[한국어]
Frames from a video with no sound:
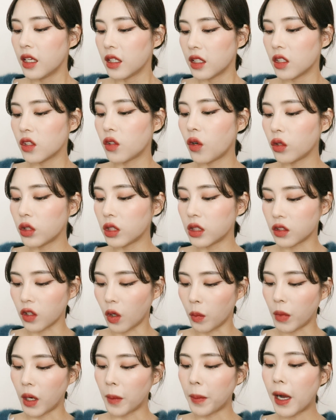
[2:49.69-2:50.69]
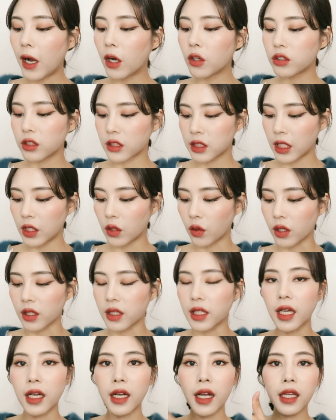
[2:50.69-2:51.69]
이거는 정말 파우치에 이렇게
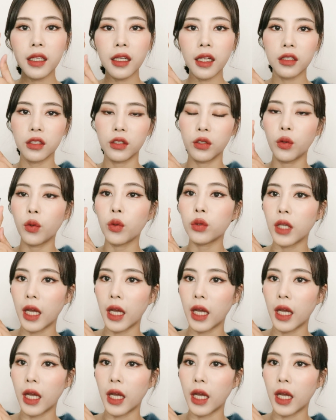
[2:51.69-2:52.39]
딱 하나 들고